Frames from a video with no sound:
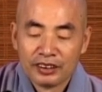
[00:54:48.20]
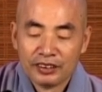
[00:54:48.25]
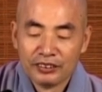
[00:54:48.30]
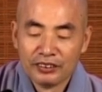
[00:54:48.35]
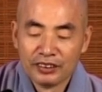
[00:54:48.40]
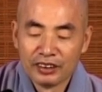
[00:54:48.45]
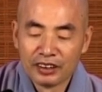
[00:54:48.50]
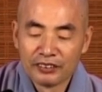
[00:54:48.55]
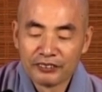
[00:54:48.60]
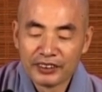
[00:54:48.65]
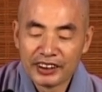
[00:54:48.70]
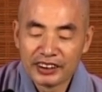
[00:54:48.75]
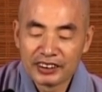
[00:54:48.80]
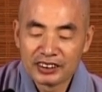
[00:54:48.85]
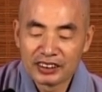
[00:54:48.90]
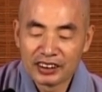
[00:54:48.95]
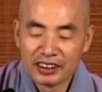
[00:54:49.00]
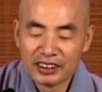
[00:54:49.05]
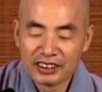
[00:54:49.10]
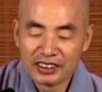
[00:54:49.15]
若为
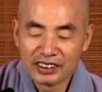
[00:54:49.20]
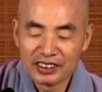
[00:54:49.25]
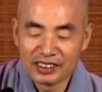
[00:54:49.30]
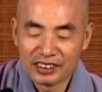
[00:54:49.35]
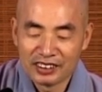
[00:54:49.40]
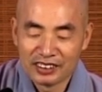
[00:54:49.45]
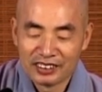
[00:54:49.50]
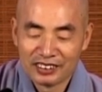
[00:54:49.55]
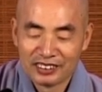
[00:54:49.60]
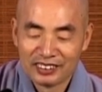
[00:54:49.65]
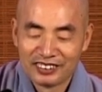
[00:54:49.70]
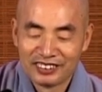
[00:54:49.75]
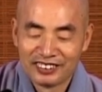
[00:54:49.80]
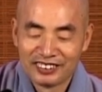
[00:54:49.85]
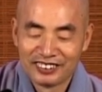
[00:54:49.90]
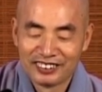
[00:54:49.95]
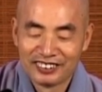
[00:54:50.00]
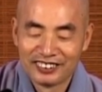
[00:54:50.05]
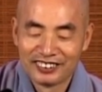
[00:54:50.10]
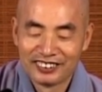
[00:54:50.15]
生智，
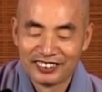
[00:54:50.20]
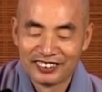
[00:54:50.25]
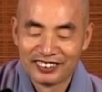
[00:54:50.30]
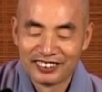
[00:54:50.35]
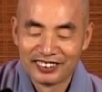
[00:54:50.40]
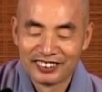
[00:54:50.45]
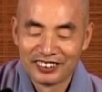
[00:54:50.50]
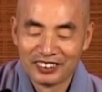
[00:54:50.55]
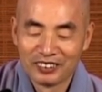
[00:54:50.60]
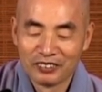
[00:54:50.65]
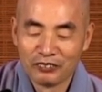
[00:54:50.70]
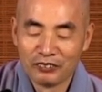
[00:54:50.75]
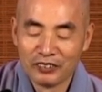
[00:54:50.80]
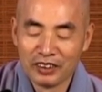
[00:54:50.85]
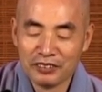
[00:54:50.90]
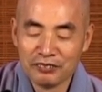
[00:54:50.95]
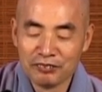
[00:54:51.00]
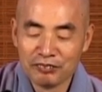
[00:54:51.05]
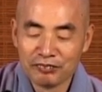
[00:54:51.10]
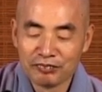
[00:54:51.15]

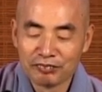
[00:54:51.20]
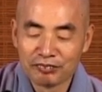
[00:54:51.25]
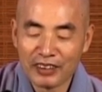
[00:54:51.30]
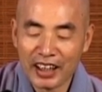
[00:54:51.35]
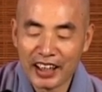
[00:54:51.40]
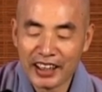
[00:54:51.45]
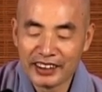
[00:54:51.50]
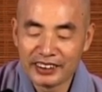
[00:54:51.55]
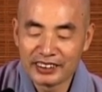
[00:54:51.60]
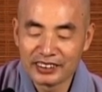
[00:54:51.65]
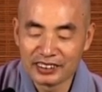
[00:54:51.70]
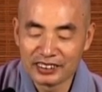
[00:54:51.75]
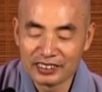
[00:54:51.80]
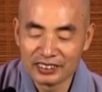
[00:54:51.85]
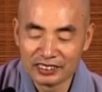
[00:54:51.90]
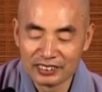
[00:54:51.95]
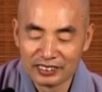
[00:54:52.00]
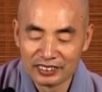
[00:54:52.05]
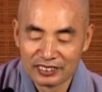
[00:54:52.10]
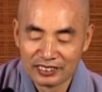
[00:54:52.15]
闻白
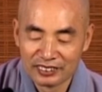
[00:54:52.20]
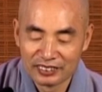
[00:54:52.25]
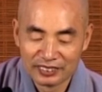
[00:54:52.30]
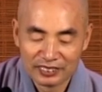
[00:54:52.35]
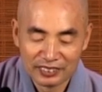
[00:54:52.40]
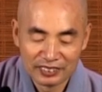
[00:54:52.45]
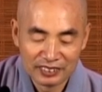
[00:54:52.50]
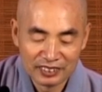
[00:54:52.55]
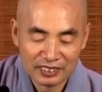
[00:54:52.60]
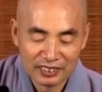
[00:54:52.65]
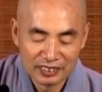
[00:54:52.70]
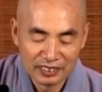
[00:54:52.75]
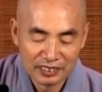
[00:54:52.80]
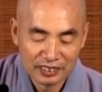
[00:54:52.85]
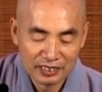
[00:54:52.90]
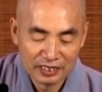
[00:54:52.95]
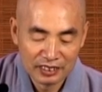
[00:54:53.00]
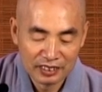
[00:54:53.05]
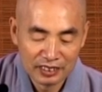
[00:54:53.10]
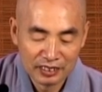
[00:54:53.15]
执。
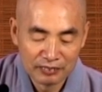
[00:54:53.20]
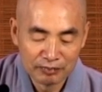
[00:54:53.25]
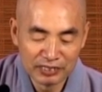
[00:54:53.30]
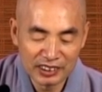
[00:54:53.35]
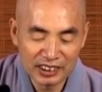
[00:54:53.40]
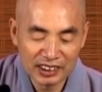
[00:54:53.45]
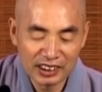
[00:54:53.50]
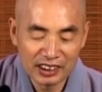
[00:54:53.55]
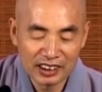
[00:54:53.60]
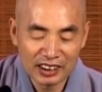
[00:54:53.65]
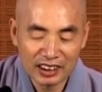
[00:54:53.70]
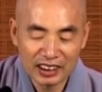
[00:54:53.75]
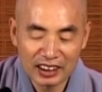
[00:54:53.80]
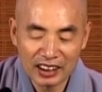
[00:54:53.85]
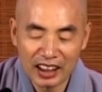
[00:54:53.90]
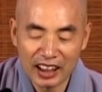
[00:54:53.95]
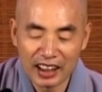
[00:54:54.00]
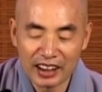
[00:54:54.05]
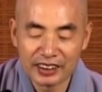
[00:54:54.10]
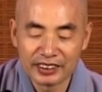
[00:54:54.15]
不得
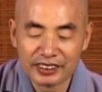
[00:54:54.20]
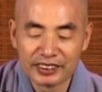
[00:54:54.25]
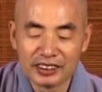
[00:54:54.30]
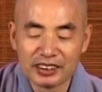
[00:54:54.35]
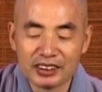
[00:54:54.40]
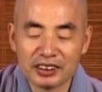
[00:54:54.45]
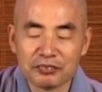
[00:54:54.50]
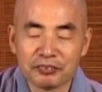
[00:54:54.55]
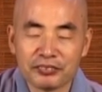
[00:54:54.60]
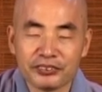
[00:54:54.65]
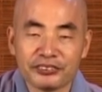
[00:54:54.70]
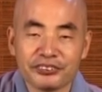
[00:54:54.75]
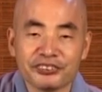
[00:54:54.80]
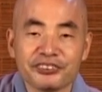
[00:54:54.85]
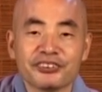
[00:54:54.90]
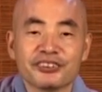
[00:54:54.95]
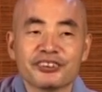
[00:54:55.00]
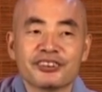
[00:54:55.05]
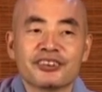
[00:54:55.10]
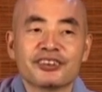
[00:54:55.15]
抗拒不
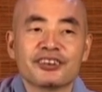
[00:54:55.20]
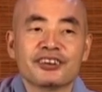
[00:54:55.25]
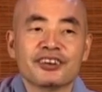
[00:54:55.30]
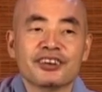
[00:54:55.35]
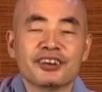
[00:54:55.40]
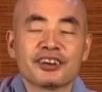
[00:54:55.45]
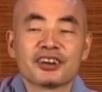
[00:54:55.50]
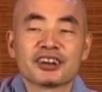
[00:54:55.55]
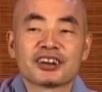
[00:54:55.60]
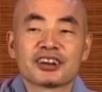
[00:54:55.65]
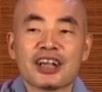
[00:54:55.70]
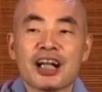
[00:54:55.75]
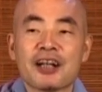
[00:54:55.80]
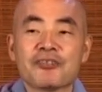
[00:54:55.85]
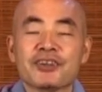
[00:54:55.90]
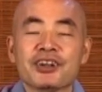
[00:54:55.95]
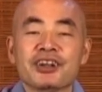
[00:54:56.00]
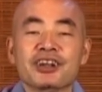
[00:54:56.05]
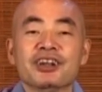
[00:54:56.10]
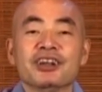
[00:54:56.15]
服。如果沙
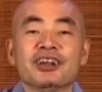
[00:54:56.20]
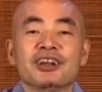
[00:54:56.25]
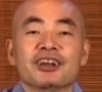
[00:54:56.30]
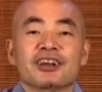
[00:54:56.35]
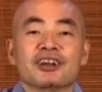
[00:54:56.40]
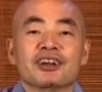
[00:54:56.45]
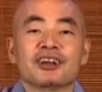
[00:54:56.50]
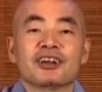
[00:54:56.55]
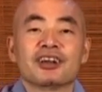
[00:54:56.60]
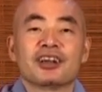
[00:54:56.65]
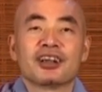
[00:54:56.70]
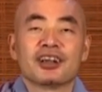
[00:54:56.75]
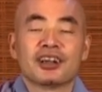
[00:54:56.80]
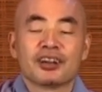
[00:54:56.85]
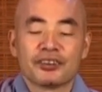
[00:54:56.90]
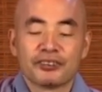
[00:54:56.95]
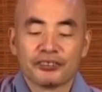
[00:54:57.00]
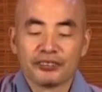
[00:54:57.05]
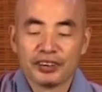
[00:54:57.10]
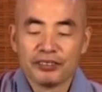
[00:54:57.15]
弥
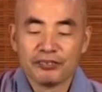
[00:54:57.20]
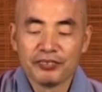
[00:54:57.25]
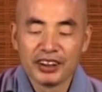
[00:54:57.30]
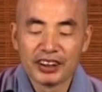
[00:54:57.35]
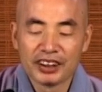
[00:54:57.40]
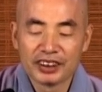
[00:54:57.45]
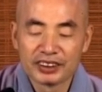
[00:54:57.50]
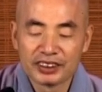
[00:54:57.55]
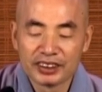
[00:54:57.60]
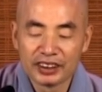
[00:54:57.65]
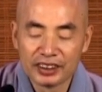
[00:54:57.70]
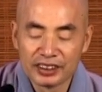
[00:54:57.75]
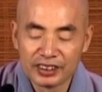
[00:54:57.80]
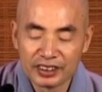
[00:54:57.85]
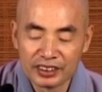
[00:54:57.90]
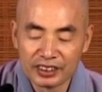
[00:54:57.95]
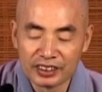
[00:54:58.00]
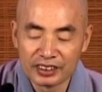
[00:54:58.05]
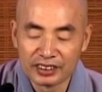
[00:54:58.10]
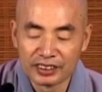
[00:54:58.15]
违背了身
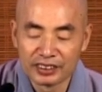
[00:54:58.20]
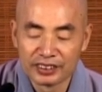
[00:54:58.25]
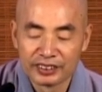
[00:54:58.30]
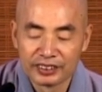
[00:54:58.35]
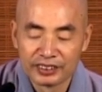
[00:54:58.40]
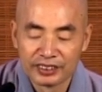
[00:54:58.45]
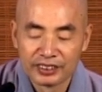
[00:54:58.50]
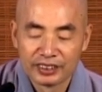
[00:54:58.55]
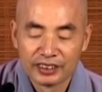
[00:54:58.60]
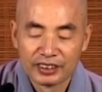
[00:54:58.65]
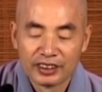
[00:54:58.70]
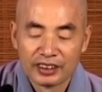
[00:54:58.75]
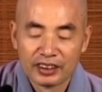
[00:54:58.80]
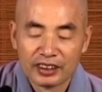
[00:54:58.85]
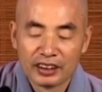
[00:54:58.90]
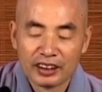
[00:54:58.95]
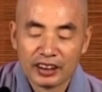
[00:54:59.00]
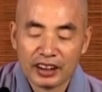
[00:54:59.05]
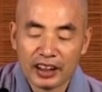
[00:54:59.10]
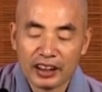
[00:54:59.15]
制，
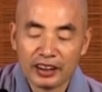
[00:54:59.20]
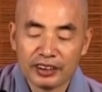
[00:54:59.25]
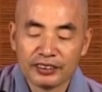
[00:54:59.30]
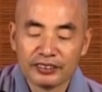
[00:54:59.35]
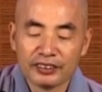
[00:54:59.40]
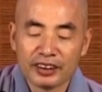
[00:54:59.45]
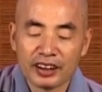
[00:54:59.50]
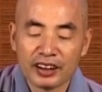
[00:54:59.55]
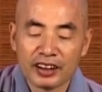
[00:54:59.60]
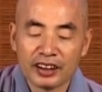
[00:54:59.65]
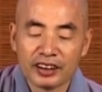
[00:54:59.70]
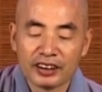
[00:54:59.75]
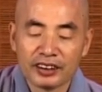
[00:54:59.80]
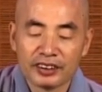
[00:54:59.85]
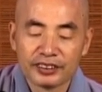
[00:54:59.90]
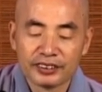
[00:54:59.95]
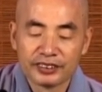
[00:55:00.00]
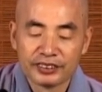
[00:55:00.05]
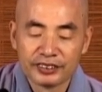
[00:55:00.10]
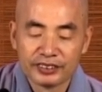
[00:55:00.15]
然后呢，
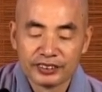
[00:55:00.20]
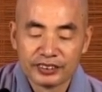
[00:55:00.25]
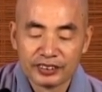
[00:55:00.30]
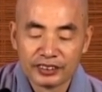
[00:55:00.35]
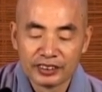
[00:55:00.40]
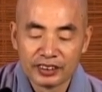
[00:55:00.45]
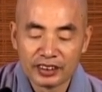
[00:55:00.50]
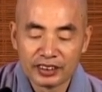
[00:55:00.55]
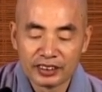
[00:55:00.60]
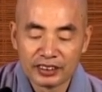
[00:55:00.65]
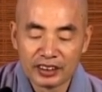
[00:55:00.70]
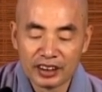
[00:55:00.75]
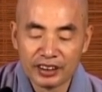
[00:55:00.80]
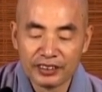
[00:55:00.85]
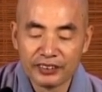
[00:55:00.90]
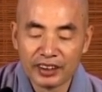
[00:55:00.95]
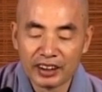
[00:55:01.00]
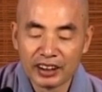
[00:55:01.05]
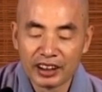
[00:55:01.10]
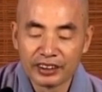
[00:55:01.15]
这个
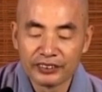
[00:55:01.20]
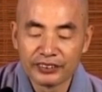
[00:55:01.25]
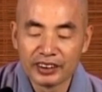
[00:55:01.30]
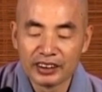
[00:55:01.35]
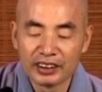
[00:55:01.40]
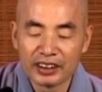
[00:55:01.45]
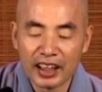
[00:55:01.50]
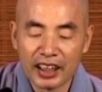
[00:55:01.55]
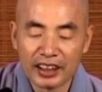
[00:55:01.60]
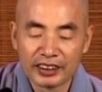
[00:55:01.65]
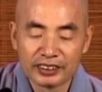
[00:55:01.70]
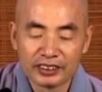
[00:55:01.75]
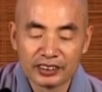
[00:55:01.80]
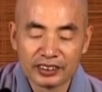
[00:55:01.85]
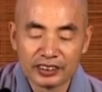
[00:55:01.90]
僧团要对他